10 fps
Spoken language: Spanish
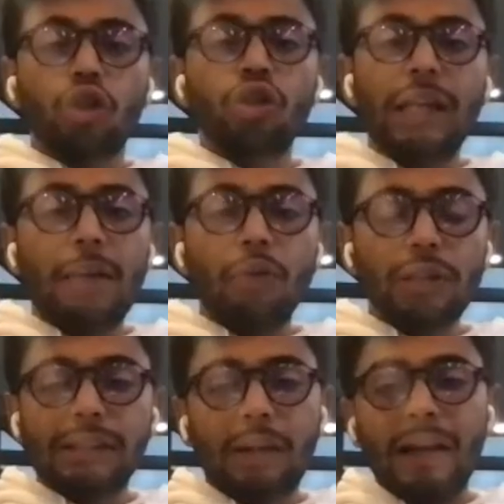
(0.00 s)
Nosotros
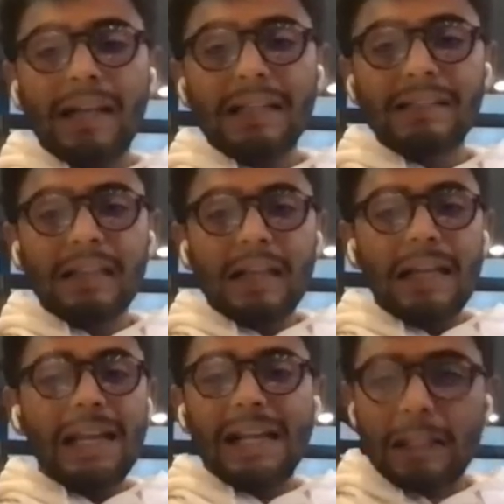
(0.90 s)
vimos, esta vaina
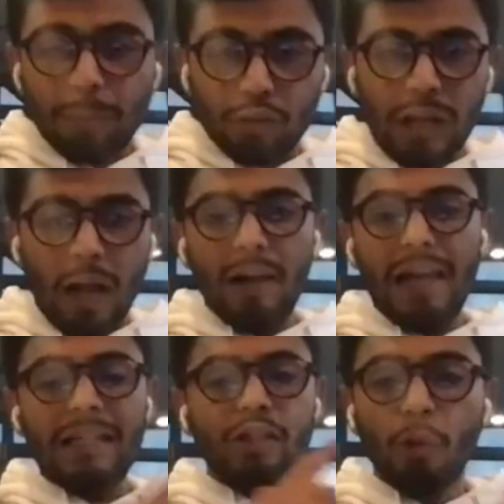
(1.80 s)
es
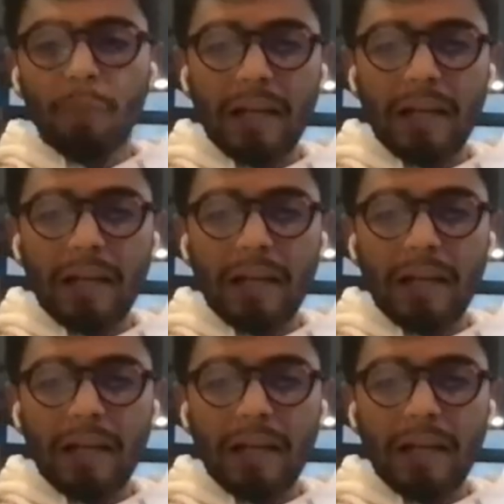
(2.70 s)
irresponsable,